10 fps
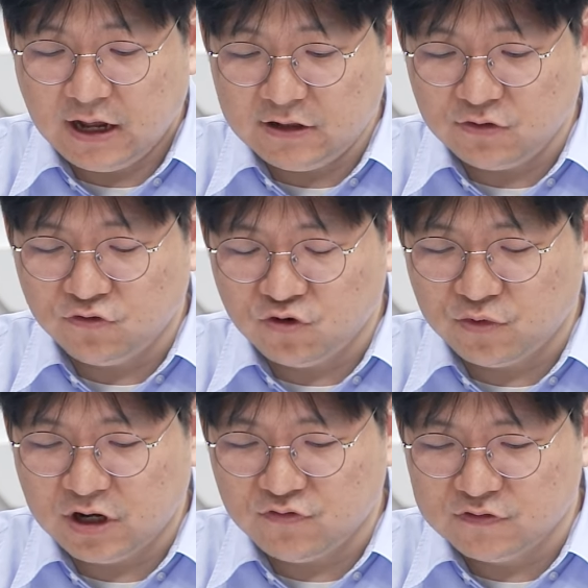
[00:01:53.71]
한동훈
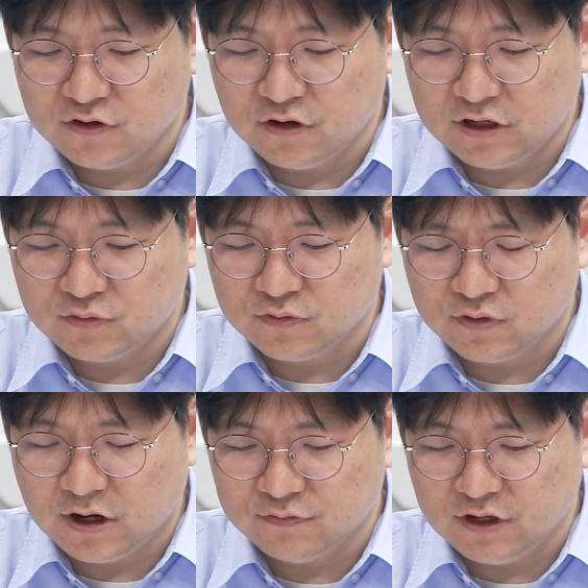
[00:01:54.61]
후보나 윤석열
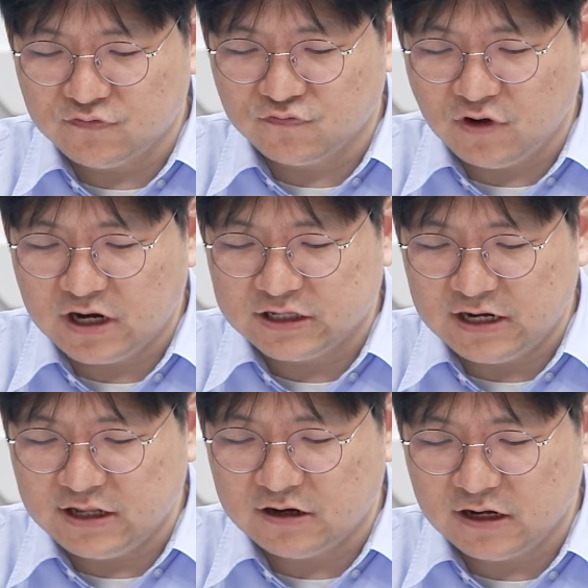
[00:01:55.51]
대통령 가운데 누구 하나
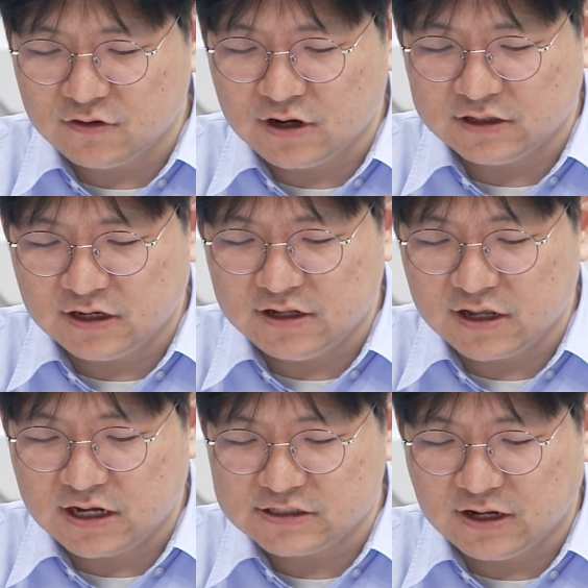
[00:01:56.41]
탈당을 할 것 같다는
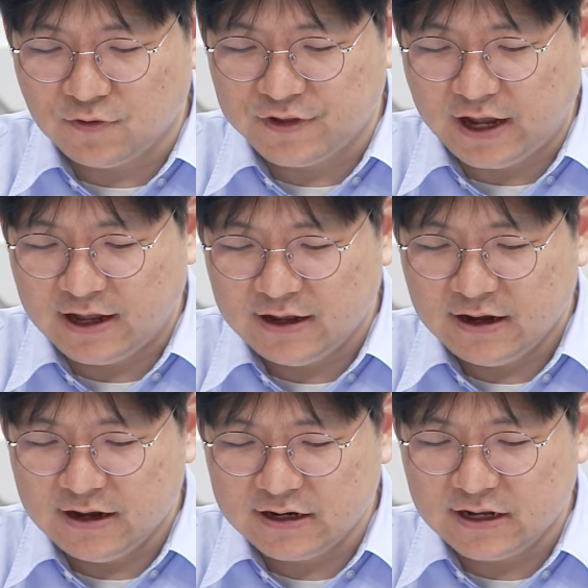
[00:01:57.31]
얘기까지 나온다.
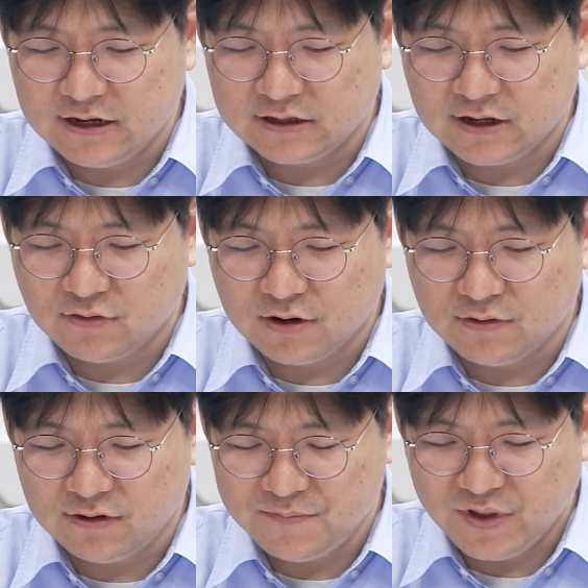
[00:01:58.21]
음. 이렇게 얘기를 했다고
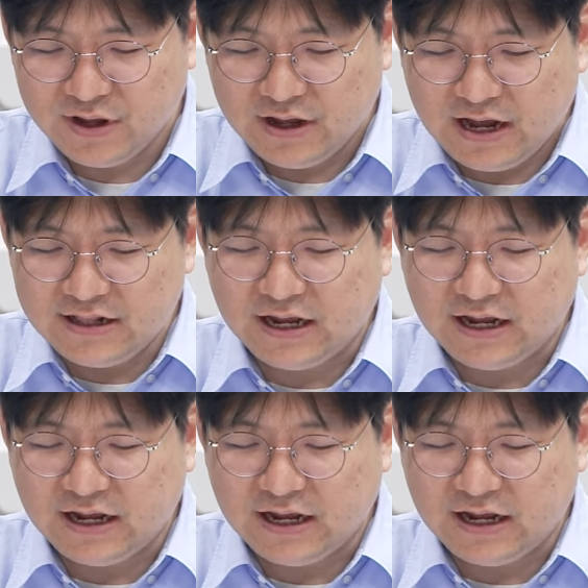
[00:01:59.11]
하고 음. 한